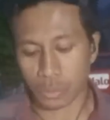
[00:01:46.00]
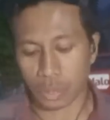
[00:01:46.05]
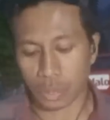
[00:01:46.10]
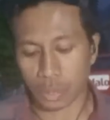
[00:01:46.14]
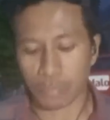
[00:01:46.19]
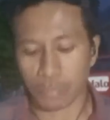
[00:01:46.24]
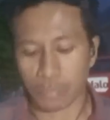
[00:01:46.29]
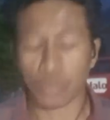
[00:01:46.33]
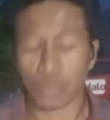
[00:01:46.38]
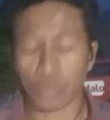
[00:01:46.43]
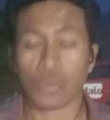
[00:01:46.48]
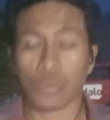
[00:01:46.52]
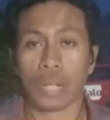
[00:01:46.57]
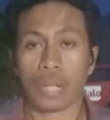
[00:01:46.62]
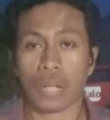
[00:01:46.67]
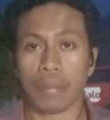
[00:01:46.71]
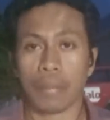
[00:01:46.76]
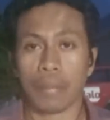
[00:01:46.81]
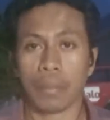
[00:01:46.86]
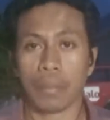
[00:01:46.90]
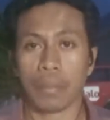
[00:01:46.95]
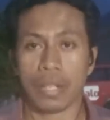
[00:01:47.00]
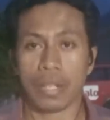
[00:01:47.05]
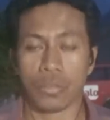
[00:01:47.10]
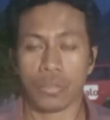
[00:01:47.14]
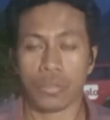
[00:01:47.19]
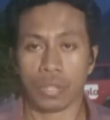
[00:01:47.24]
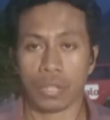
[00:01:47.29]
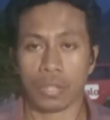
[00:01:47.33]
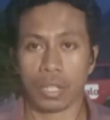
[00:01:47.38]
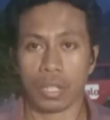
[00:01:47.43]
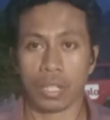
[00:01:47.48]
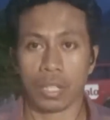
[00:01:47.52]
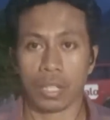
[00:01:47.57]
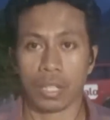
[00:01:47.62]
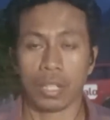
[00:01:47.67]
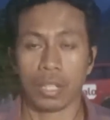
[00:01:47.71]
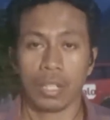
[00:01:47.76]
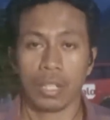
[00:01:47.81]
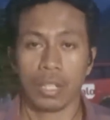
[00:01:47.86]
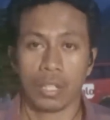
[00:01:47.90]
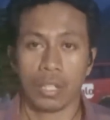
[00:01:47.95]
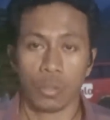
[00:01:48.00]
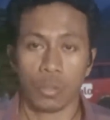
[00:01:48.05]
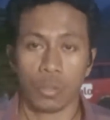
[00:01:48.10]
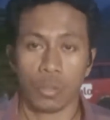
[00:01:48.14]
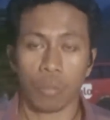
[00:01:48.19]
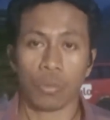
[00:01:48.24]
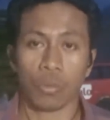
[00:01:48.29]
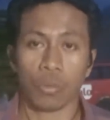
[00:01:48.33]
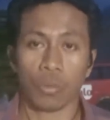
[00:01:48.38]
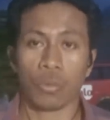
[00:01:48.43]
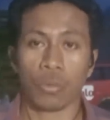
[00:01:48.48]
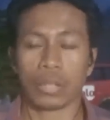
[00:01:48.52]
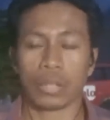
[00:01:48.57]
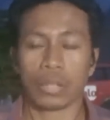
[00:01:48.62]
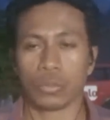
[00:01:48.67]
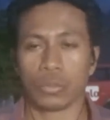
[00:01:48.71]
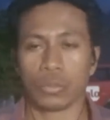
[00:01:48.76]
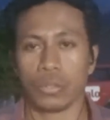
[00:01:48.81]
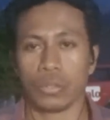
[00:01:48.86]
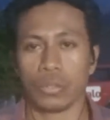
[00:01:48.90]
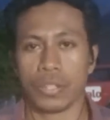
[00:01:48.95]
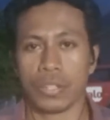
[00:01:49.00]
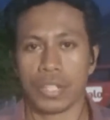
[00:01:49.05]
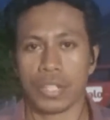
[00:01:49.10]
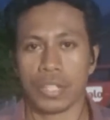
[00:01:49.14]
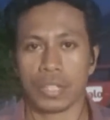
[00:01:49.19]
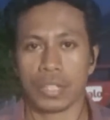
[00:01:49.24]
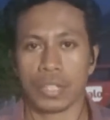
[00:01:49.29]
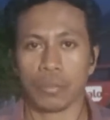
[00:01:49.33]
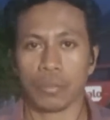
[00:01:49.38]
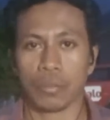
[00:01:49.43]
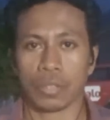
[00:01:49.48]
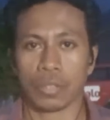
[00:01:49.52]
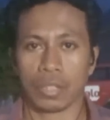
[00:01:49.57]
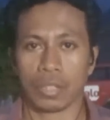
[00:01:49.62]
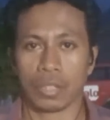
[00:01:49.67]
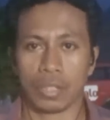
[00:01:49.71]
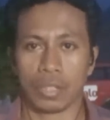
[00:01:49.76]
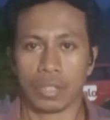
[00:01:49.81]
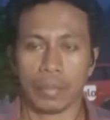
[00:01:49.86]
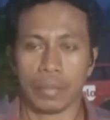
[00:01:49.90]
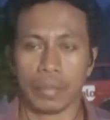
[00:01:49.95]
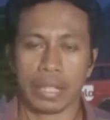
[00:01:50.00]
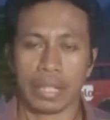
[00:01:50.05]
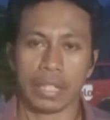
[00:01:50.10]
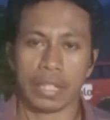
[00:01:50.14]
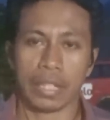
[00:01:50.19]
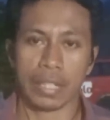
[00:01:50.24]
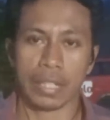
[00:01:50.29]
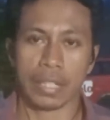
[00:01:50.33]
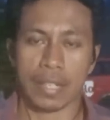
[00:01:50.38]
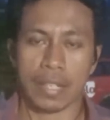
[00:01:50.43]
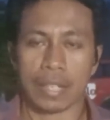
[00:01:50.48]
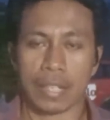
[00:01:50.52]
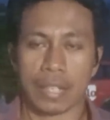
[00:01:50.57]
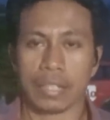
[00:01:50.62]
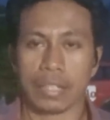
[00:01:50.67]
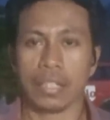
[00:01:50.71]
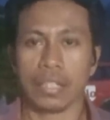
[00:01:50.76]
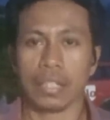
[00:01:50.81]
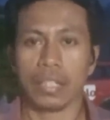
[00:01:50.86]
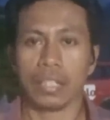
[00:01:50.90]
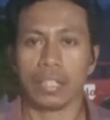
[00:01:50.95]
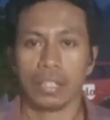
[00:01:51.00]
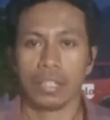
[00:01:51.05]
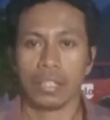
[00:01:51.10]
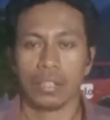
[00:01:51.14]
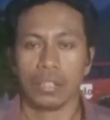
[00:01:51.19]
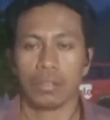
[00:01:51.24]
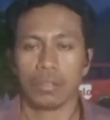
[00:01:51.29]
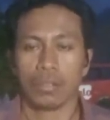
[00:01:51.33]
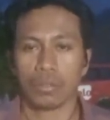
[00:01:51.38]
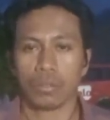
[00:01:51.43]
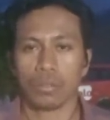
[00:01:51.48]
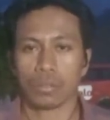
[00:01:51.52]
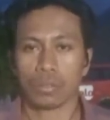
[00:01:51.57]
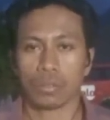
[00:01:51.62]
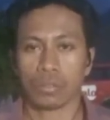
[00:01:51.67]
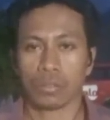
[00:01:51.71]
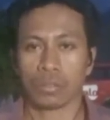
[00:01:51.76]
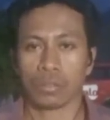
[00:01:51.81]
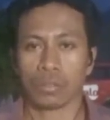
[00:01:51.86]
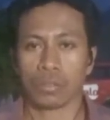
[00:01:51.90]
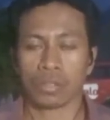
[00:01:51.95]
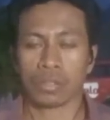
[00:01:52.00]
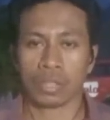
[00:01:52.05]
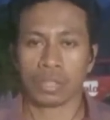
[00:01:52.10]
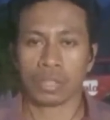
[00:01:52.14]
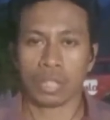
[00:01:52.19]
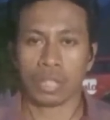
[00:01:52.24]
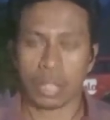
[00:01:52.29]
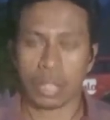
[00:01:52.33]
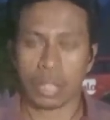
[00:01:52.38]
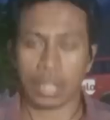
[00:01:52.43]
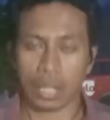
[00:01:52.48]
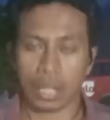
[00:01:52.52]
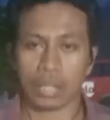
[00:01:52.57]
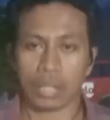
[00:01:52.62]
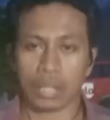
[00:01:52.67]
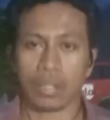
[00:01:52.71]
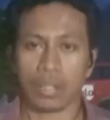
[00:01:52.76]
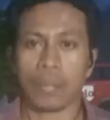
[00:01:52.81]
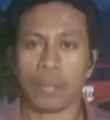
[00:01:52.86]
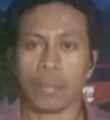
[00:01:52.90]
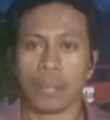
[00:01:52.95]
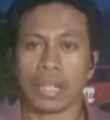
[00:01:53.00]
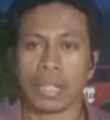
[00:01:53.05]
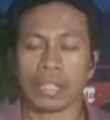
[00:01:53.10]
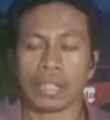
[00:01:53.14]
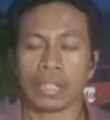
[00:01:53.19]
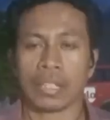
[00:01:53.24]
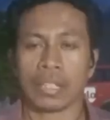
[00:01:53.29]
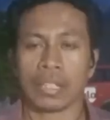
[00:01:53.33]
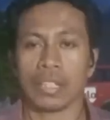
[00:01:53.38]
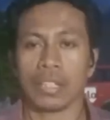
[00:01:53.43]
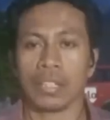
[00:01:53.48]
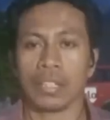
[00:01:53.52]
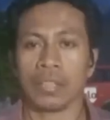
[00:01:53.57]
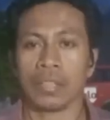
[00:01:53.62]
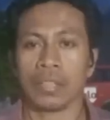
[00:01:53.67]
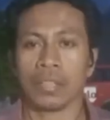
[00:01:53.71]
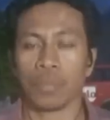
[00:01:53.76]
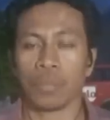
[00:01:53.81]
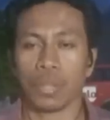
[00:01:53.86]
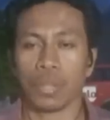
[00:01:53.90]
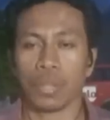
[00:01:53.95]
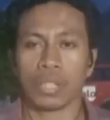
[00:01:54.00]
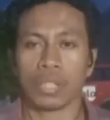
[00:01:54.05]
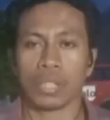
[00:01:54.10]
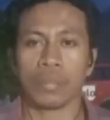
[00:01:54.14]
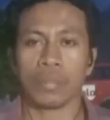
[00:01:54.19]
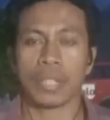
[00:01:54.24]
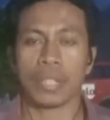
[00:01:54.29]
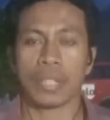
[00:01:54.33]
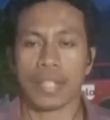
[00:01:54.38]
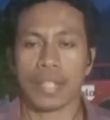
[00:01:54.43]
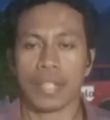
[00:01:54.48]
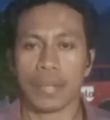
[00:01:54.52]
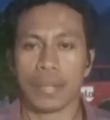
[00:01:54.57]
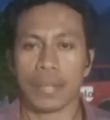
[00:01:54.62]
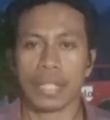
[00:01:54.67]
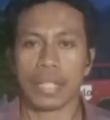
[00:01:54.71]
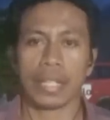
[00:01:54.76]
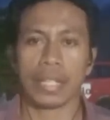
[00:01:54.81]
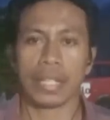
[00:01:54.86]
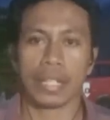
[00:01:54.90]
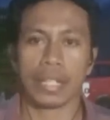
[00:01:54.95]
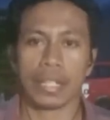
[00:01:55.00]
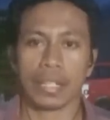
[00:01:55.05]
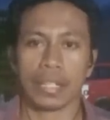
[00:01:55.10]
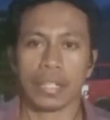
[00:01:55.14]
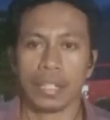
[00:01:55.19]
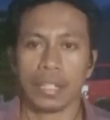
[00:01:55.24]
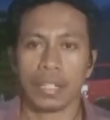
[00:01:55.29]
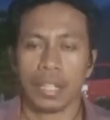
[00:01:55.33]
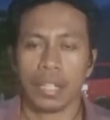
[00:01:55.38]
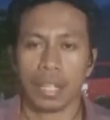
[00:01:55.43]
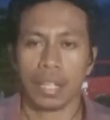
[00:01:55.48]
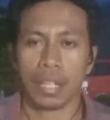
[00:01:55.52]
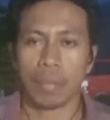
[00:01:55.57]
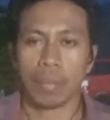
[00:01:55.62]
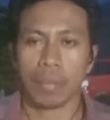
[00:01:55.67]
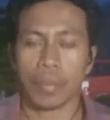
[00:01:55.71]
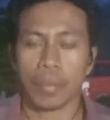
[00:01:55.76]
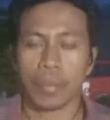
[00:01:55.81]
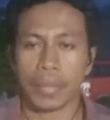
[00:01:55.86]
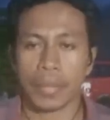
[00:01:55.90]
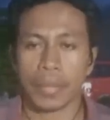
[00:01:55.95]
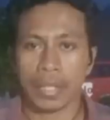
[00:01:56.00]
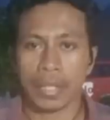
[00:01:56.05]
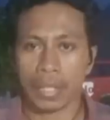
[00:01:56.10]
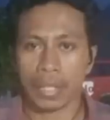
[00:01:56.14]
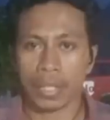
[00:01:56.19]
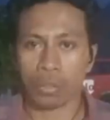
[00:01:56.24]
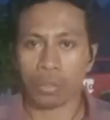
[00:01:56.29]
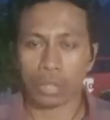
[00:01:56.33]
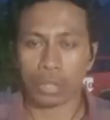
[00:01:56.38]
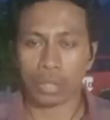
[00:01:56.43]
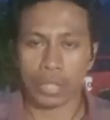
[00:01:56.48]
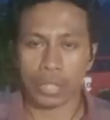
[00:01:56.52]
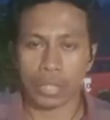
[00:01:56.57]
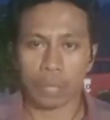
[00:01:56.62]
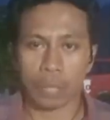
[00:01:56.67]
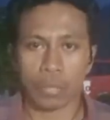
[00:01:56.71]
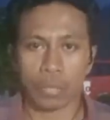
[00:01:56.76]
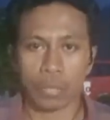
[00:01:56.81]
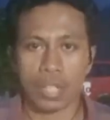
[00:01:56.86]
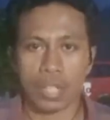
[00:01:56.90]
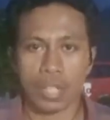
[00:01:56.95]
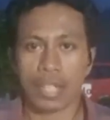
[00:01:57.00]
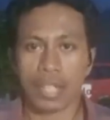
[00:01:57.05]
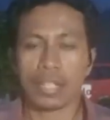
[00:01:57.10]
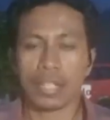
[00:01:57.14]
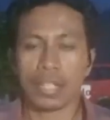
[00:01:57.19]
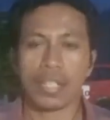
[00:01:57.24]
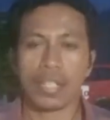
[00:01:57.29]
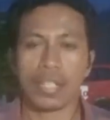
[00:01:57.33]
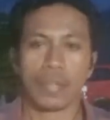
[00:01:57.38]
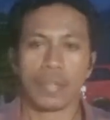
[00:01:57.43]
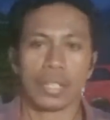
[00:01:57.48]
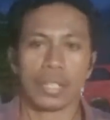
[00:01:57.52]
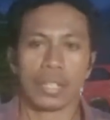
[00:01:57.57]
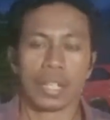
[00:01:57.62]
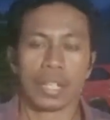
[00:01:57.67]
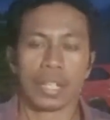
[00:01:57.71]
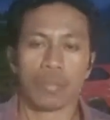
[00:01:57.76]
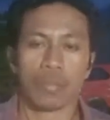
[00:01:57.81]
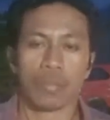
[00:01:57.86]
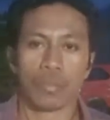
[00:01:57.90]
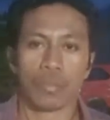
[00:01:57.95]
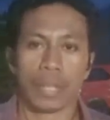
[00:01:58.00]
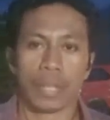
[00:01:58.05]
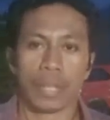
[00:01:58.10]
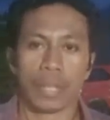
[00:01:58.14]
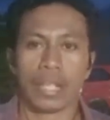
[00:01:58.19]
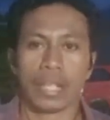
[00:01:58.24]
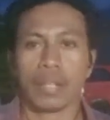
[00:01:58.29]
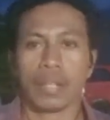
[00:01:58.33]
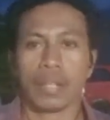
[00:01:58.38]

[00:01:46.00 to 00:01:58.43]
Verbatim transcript: pukul 18.20 eh, waktu Indonesia Timur. Mana hingga saat ini untuk atau aparat TNI Polri bersama dengan eh, BPBD Kota Jayapura saat ini sementara berupaya